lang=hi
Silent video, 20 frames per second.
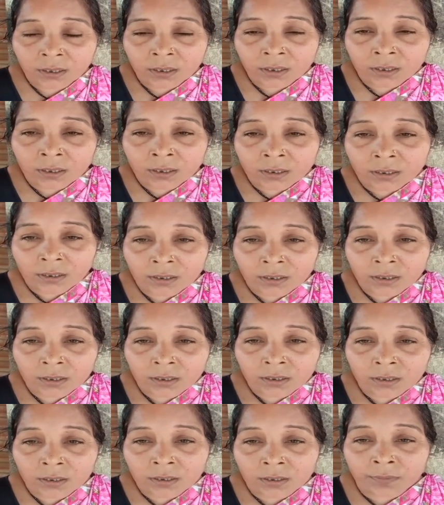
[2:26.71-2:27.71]
कौन दिखा
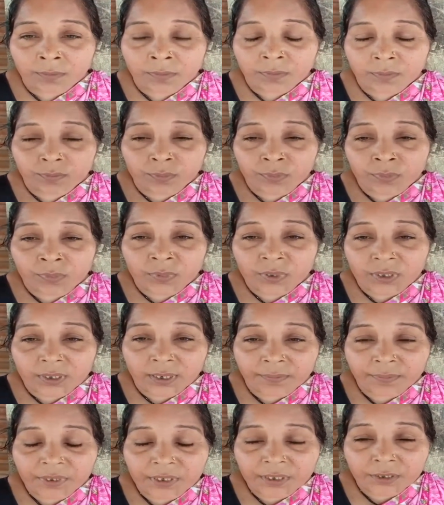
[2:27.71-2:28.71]
रहा है
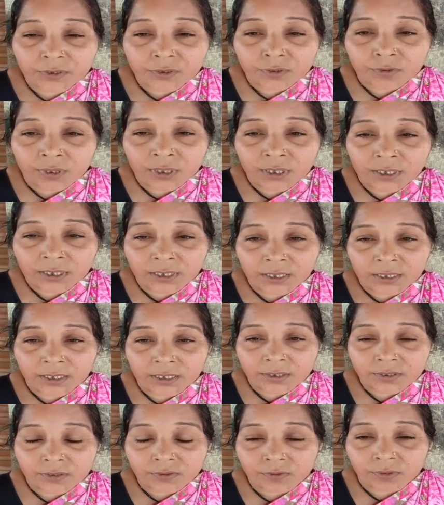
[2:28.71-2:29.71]
राविंद्र शुक्ला
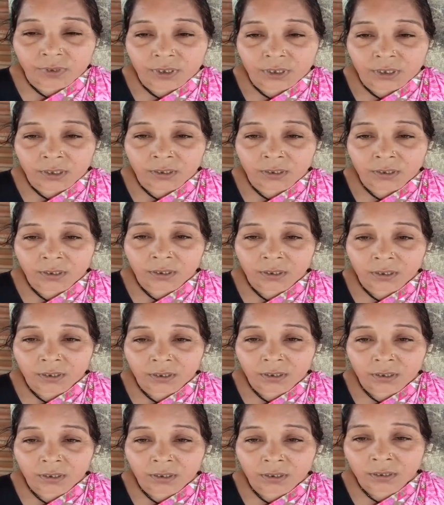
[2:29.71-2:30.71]
राकेश शुक्ला
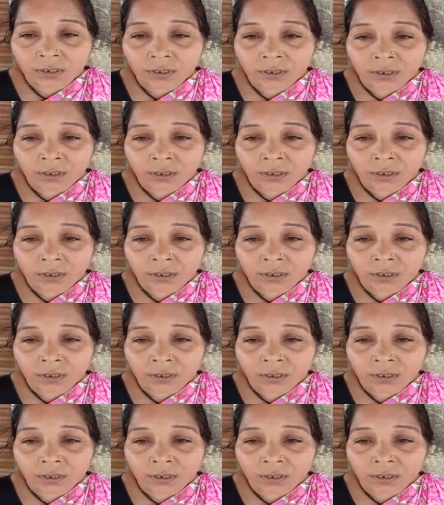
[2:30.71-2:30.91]
हम्म।